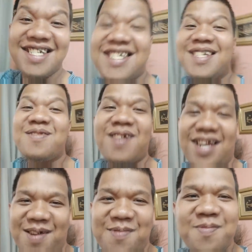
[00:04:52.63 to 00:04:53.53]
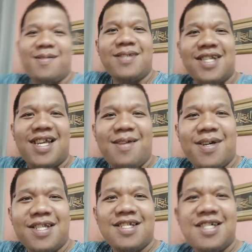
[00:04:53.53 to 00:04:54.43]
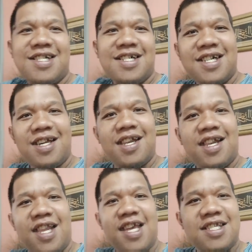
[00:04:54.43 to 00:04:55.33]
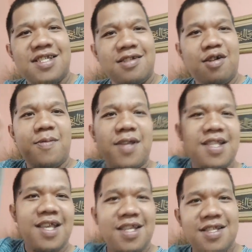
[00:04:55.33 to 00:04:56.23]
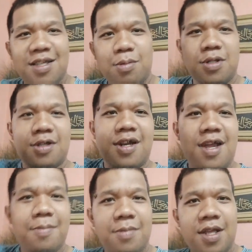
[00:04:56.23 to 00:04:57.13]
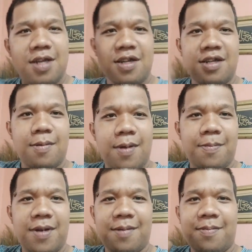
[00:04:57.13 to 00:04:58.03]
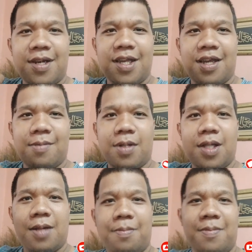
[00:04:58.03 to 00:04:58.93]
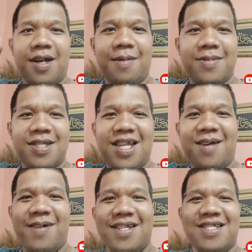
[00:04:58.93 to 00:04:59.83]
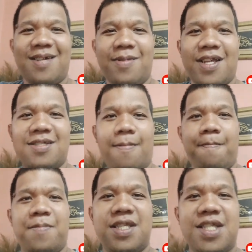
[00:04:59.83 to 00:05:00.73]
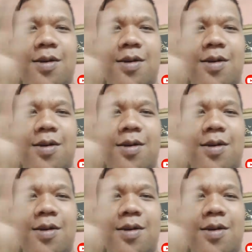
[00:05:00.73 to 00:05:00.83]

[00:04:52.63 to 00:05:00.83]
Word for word: hindi ko alam kami salamat like comment and subscribe and ring the bell para palagi update. Maraming salamat. Subscribe. Peace